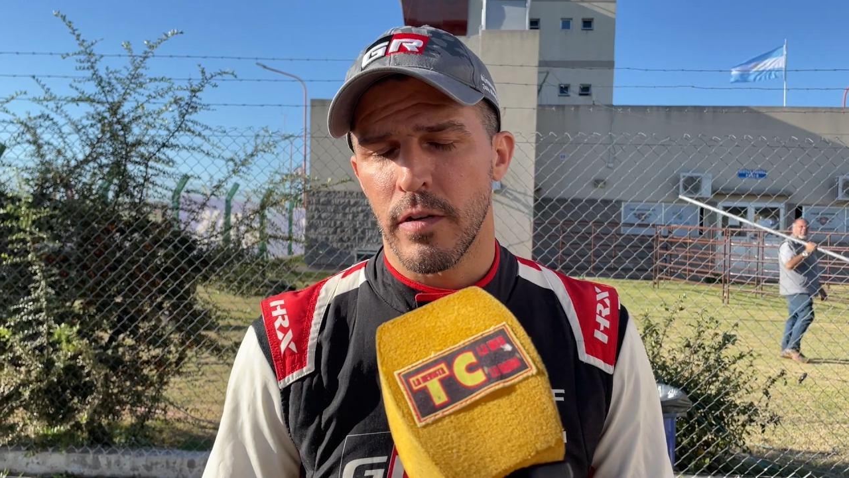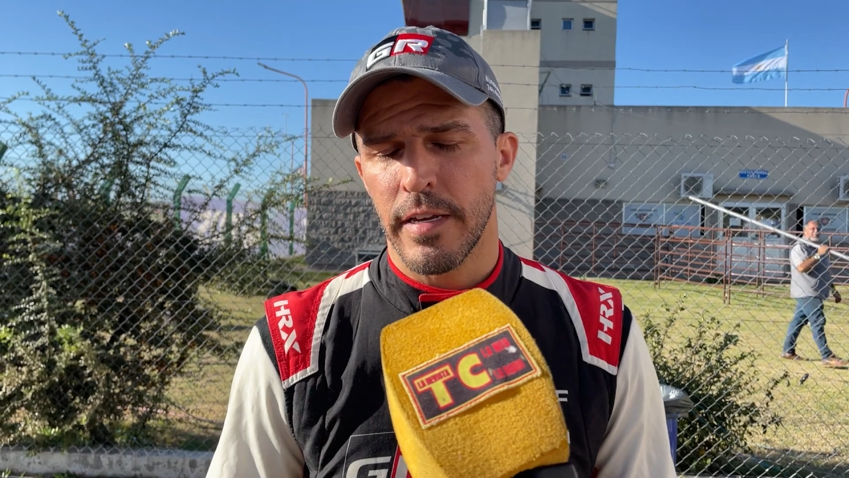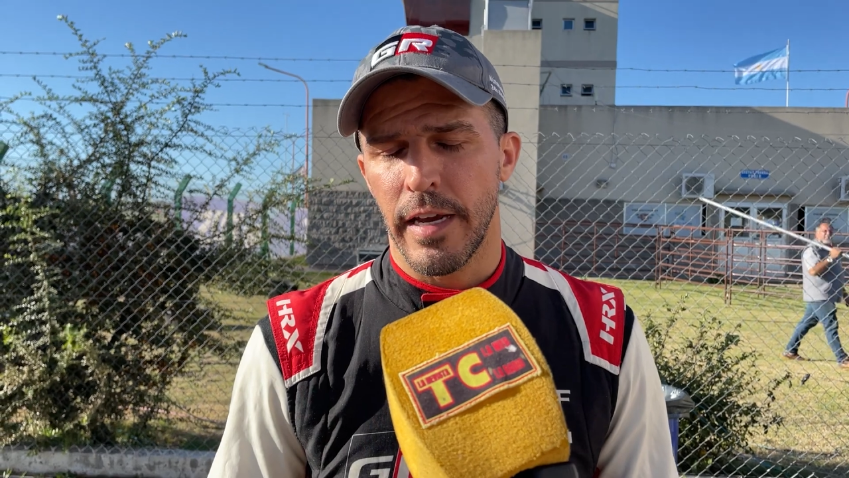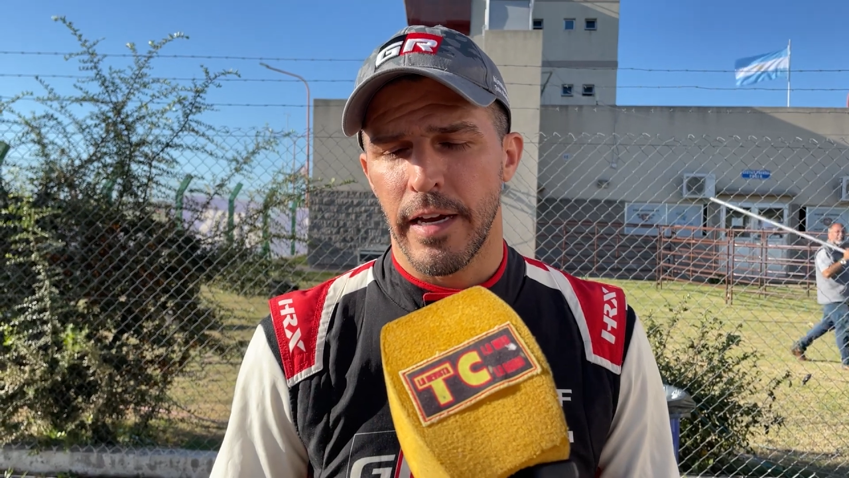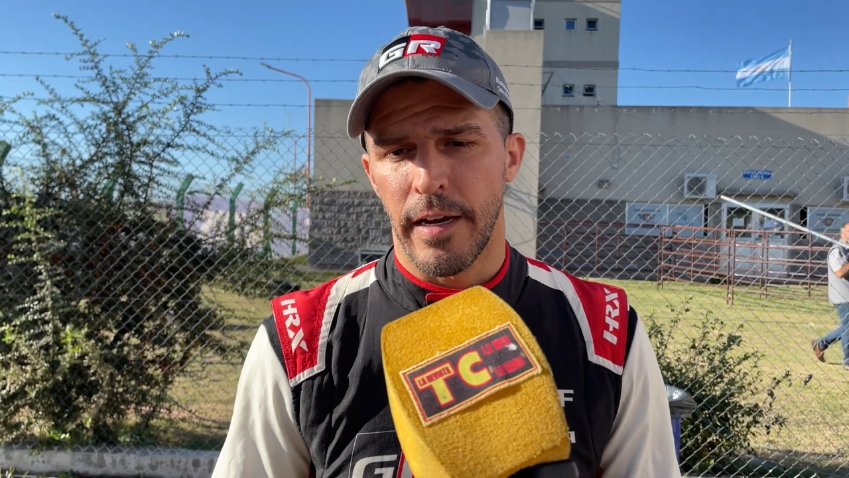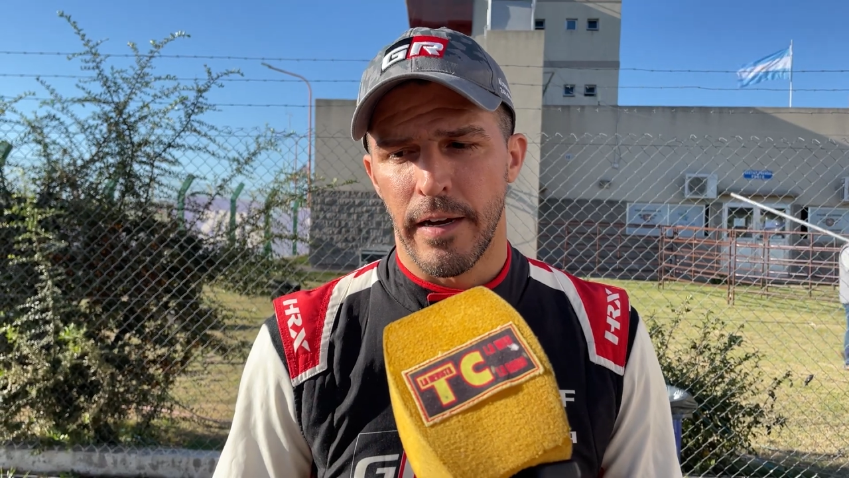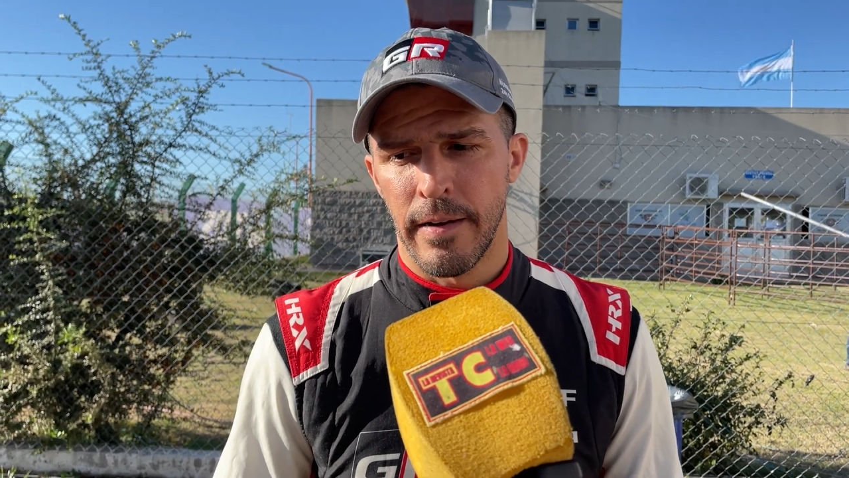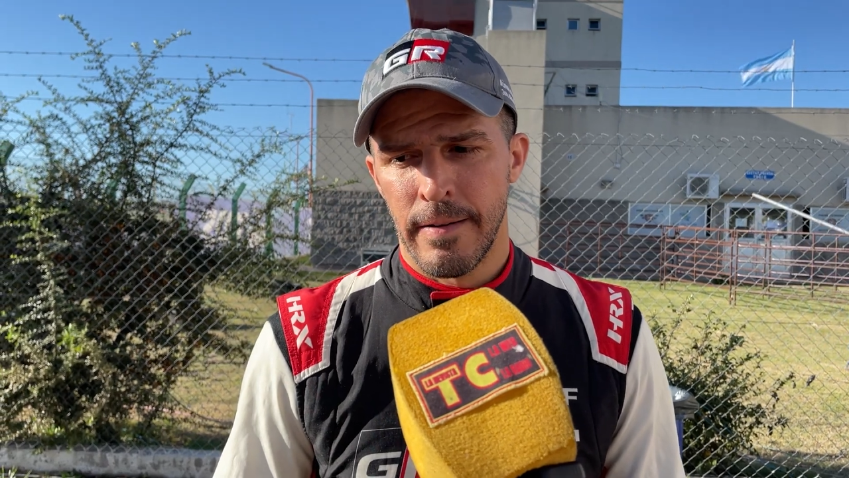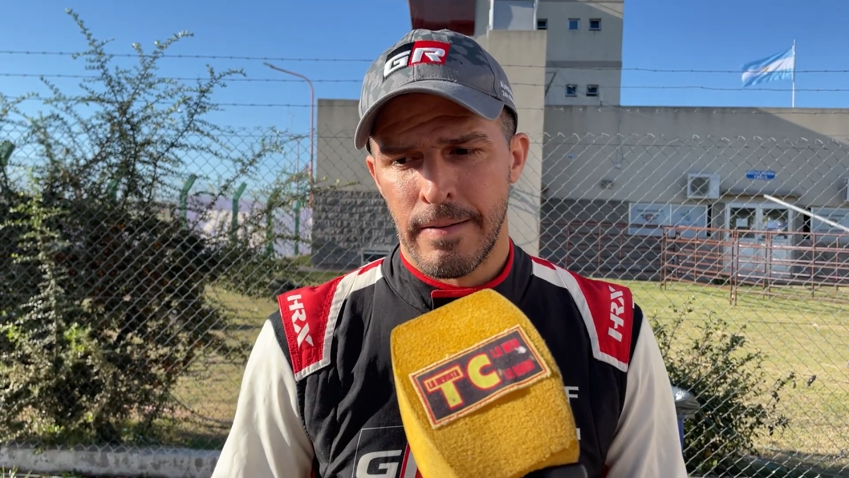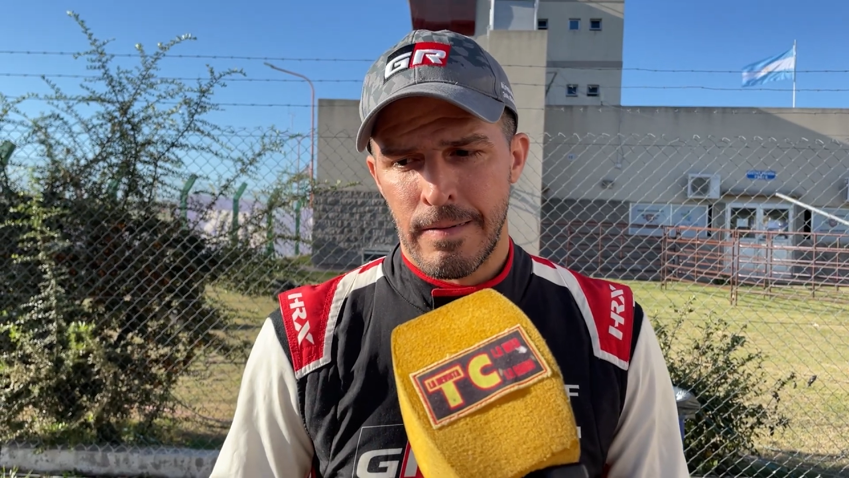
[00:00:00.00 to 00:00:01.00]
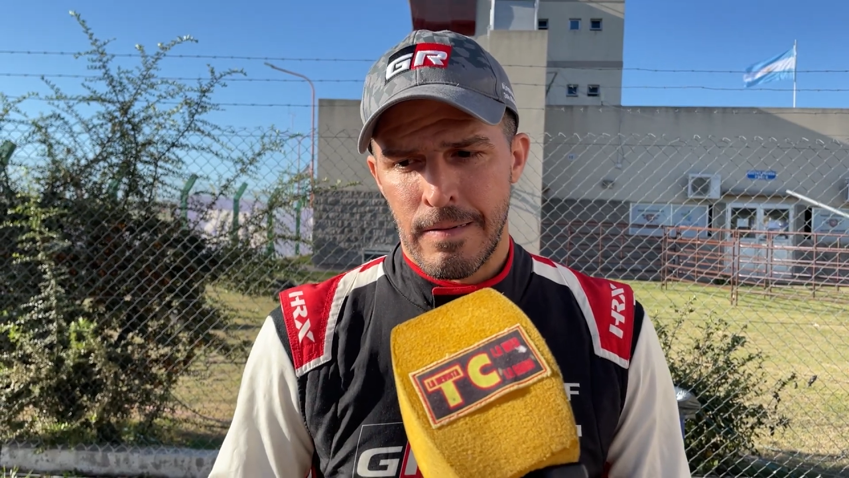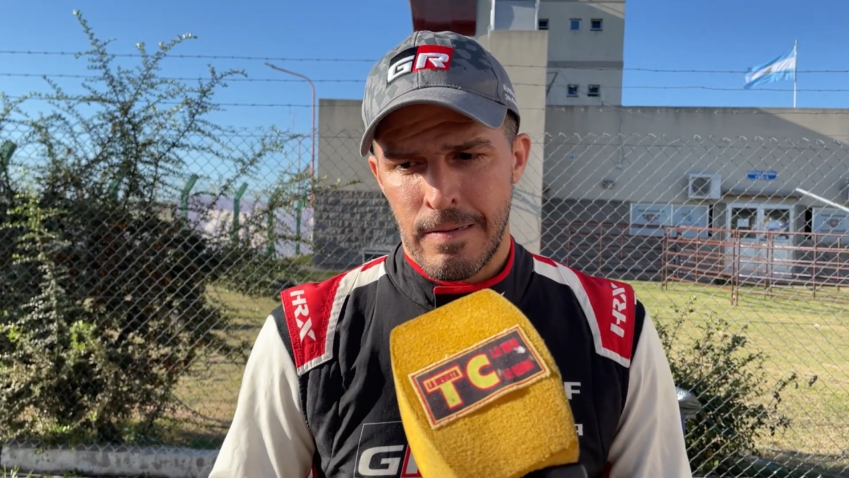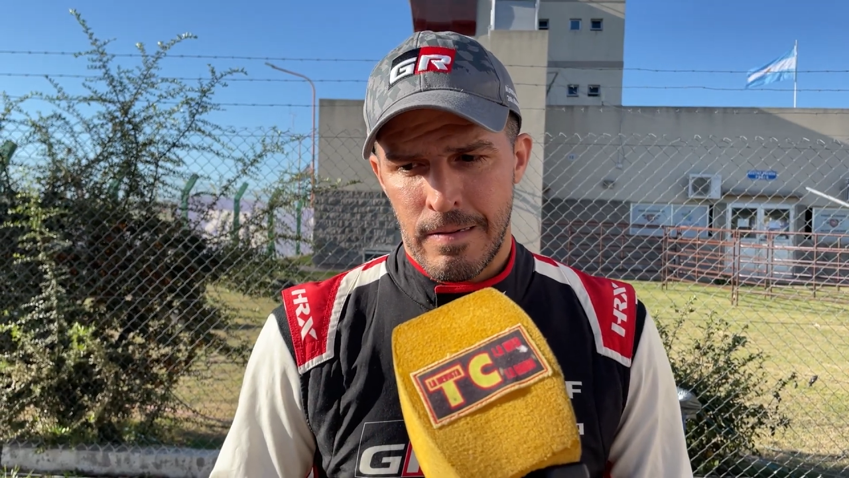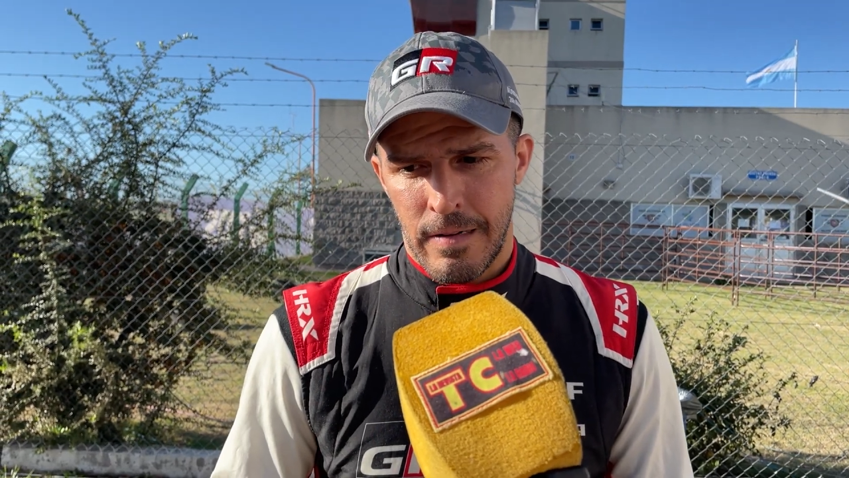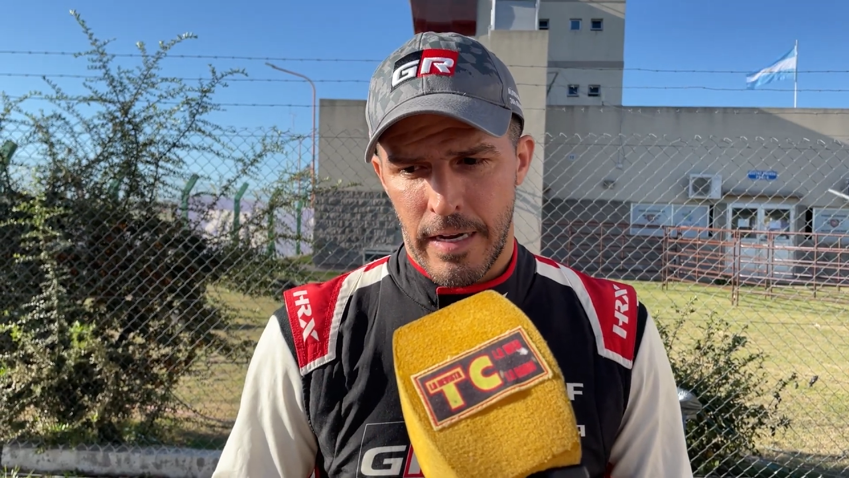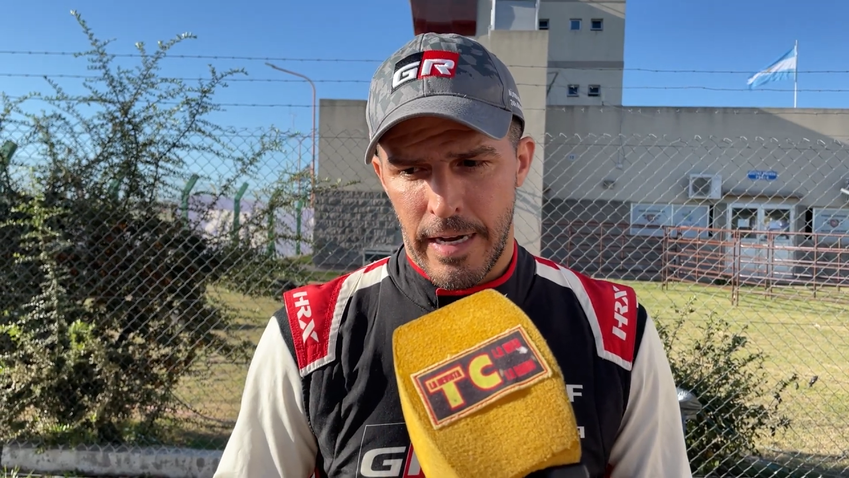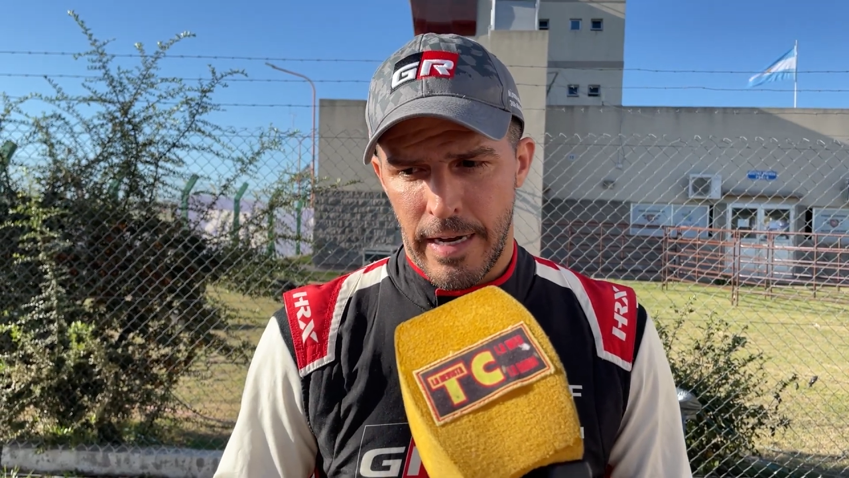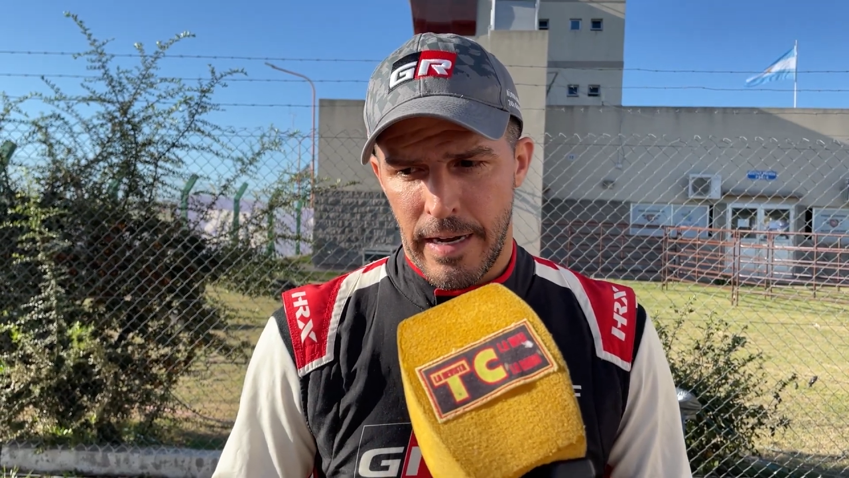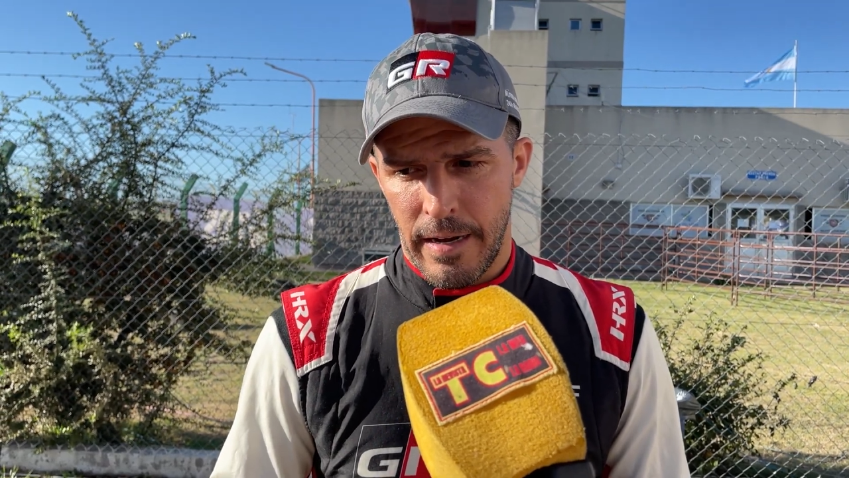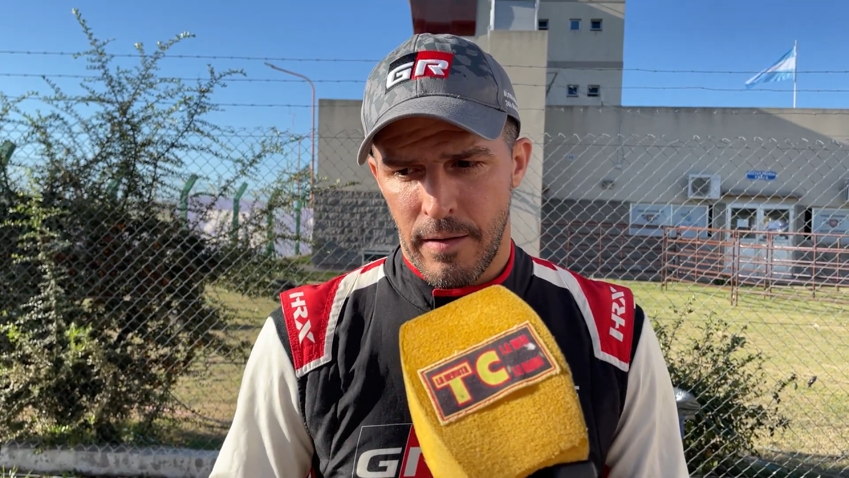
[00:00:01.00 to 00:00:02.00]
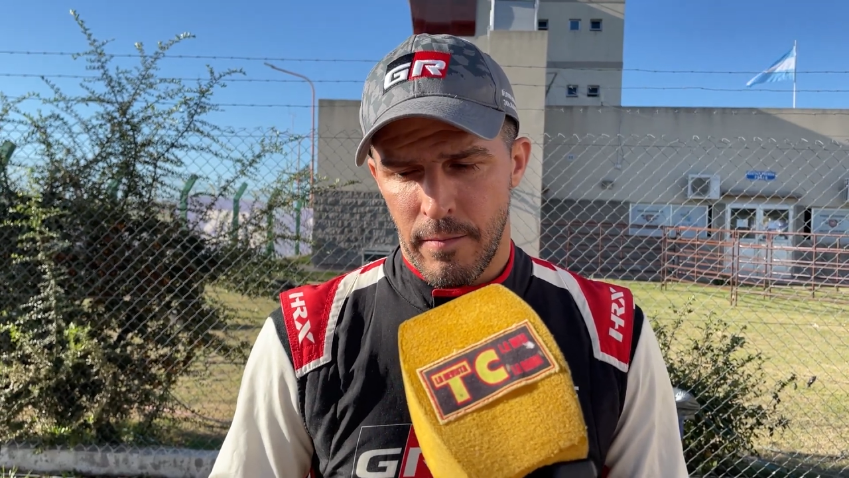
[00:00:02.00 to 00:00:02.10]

Así que eh,